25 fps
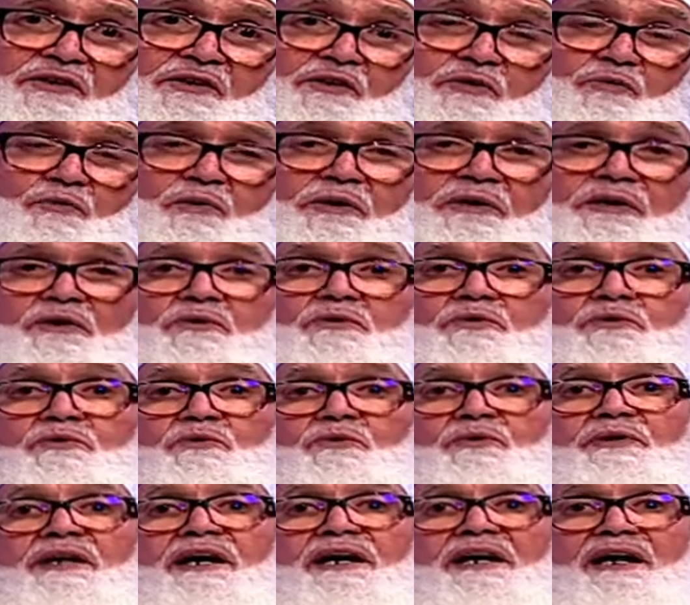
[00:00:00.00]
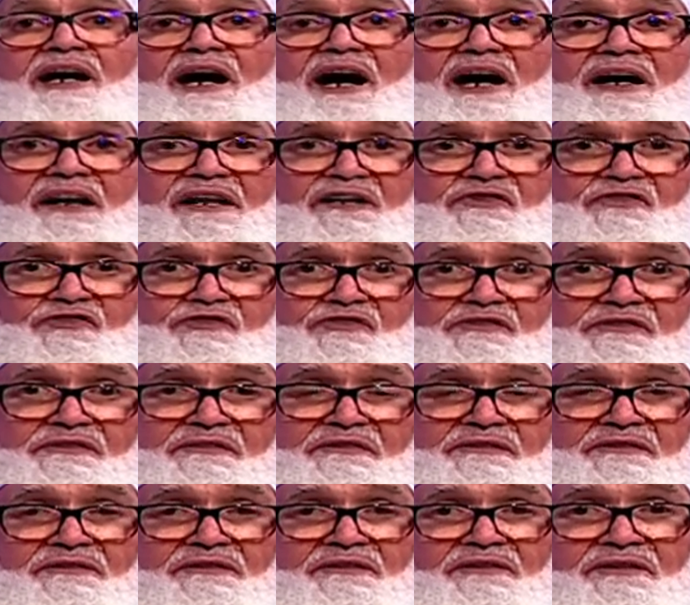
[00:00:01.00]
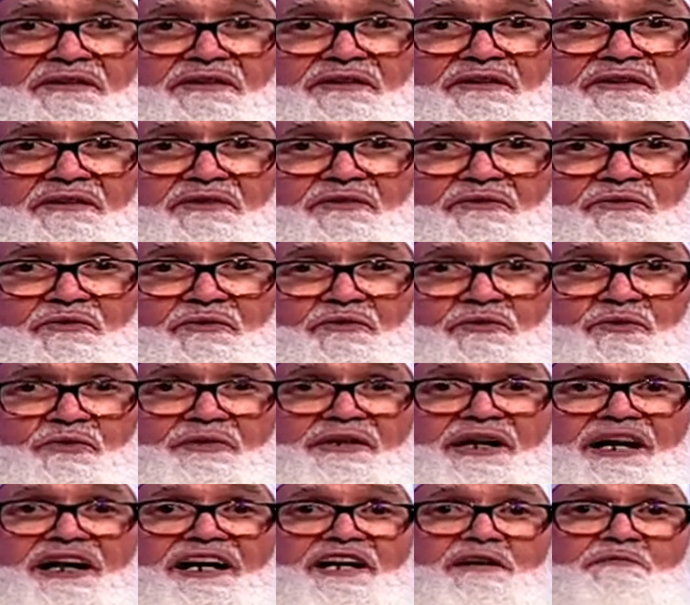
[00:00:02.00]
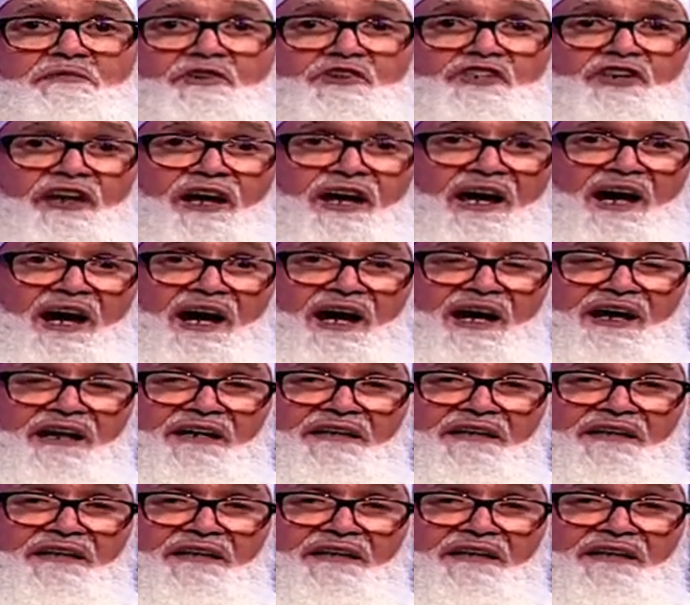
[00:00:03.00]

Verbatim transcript: ويكون هناك حرج يكون هناك مشقة